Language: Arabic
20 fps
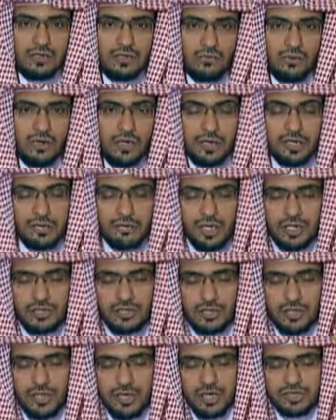ولا ريب أن
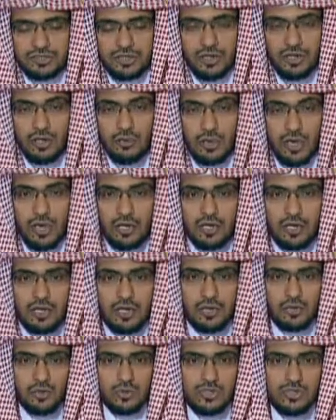الله جل وعلا
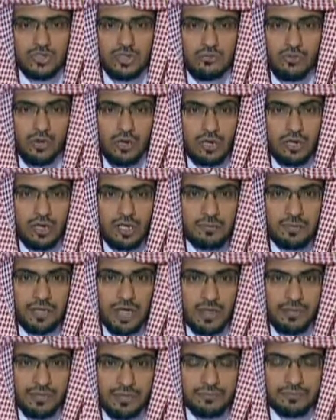لا يقسم إلا
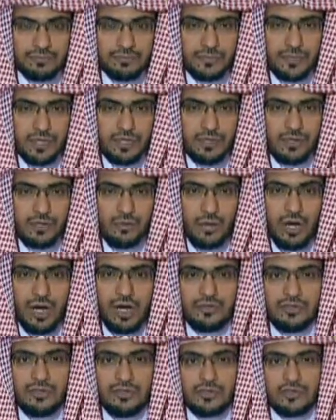بعظيم
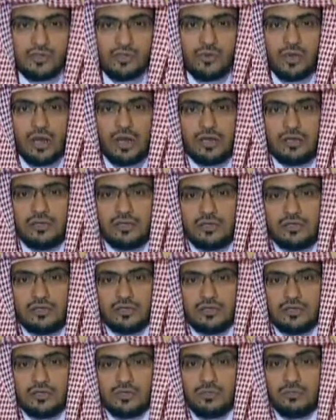وهذه السورة
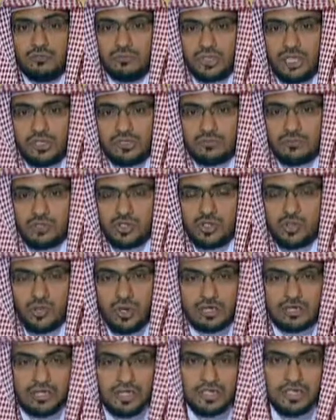سميت
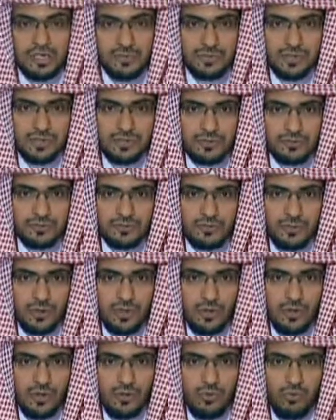بسورة الشمس
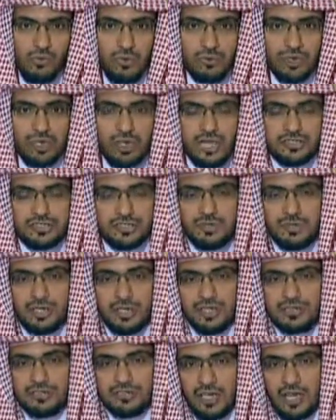ومن عجب
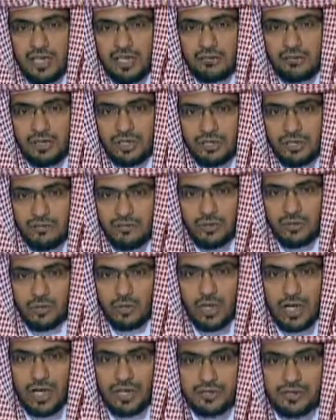أن تعلم أن في
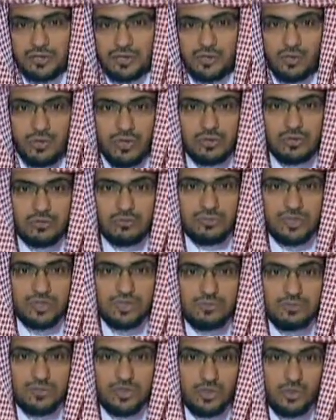القرآن سورة
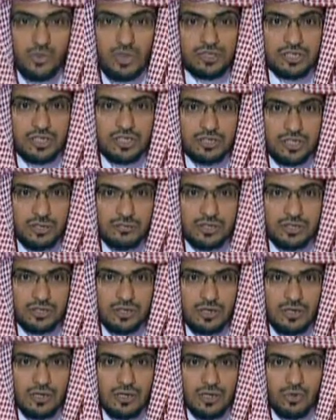باسم سورة الشمس
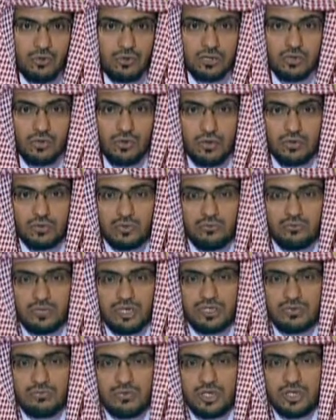وسورة
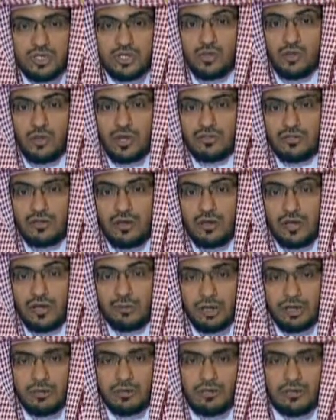باسم سورة
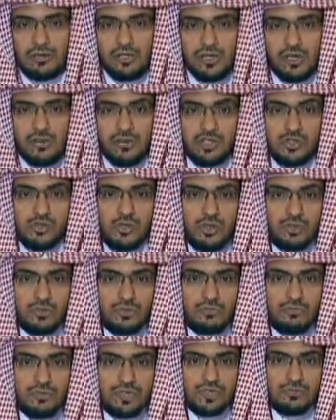القمر وسورة
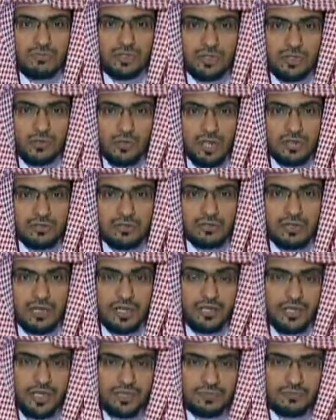باسم سورة
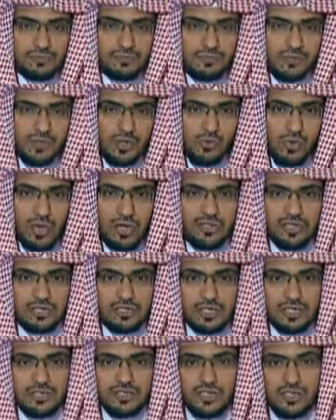النجم وهذا
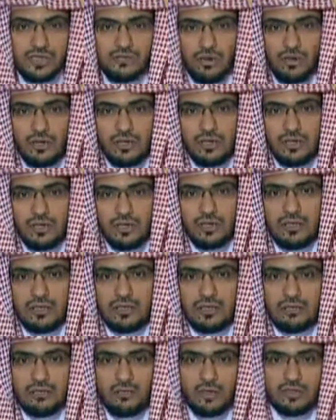تقسيم
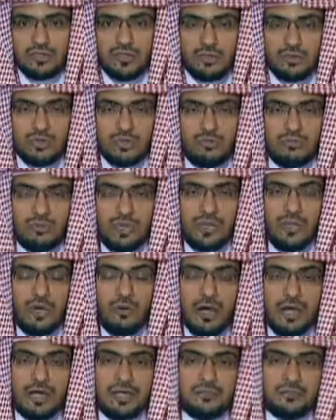مرتبط
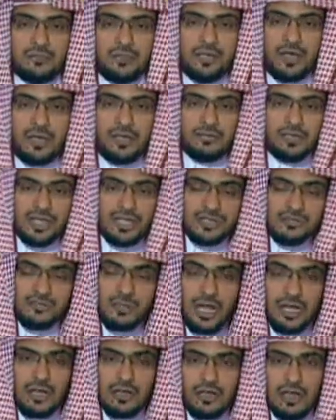بالكواكب أي
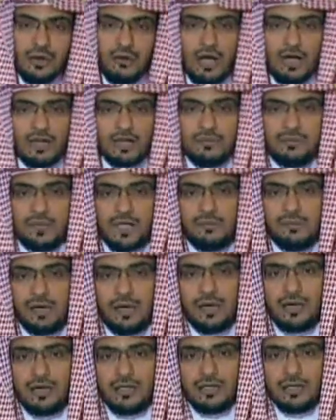بأسماء الكواكب
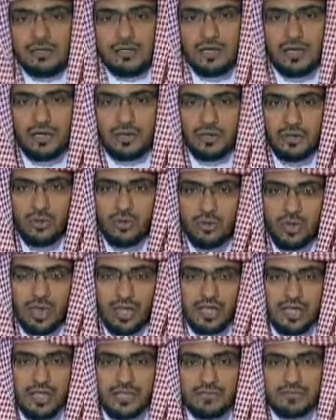كما أن
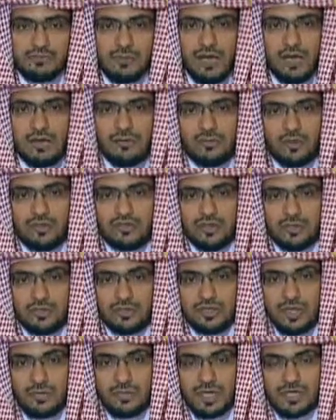هناك أسماء
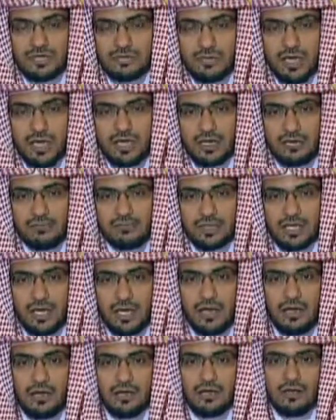مرتبطة بأسماء
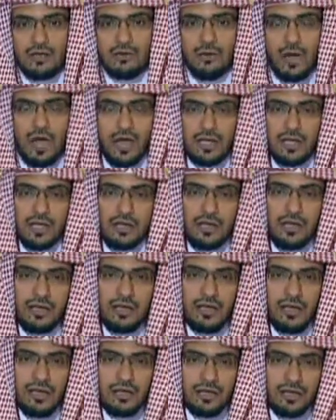الأنبياء وهكذا
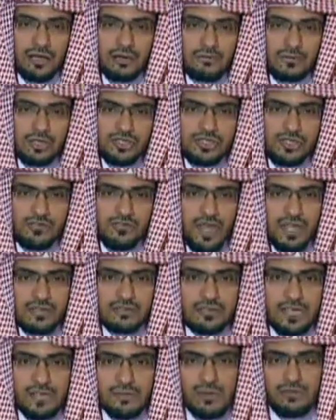أحيانا بالصفات
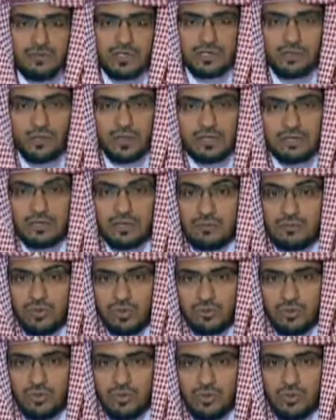كما في سورة
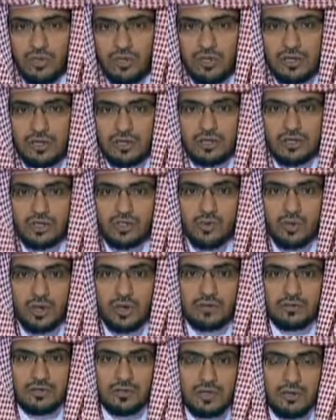المؤمنون
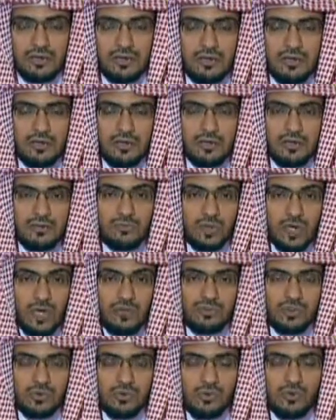سورة
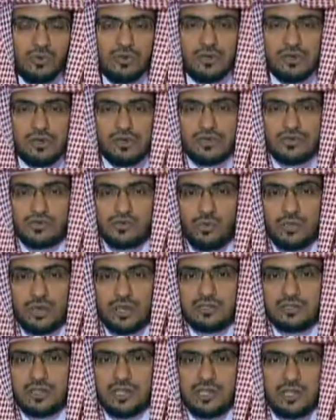المنافقون
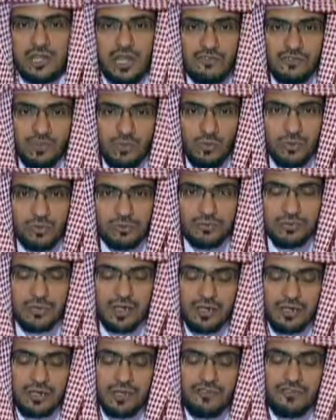سورة الكافرون
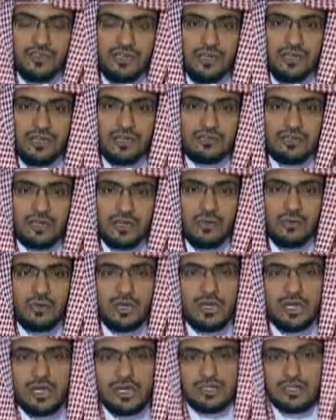نفي عند قول
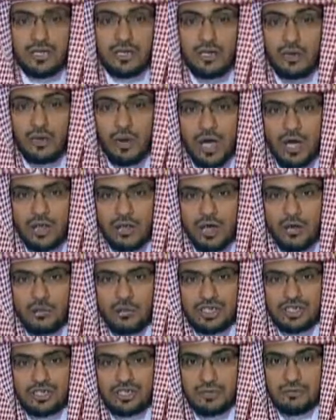الله جل وعلا
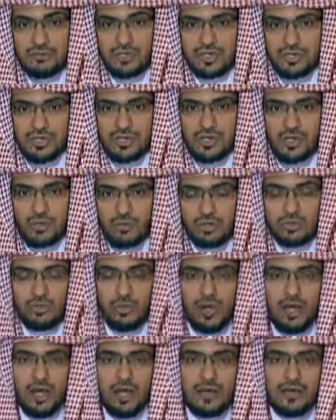والشمس
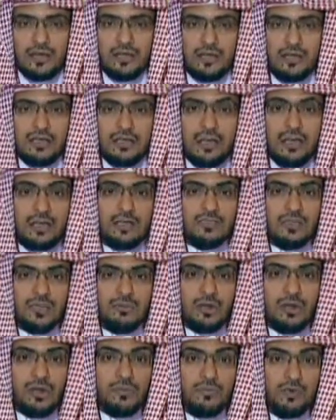وضحاها
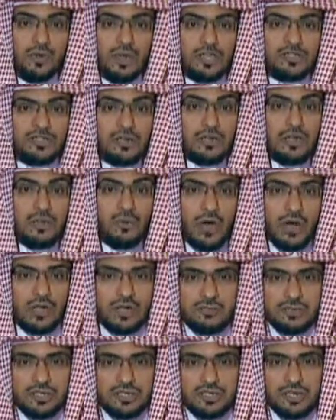أقسم ربنا جل
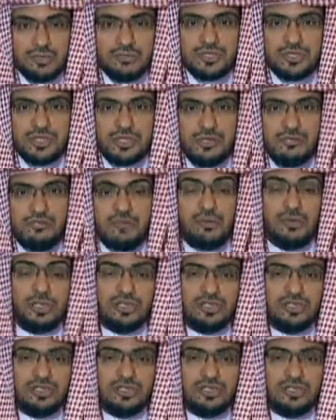وعلا بالشمس فما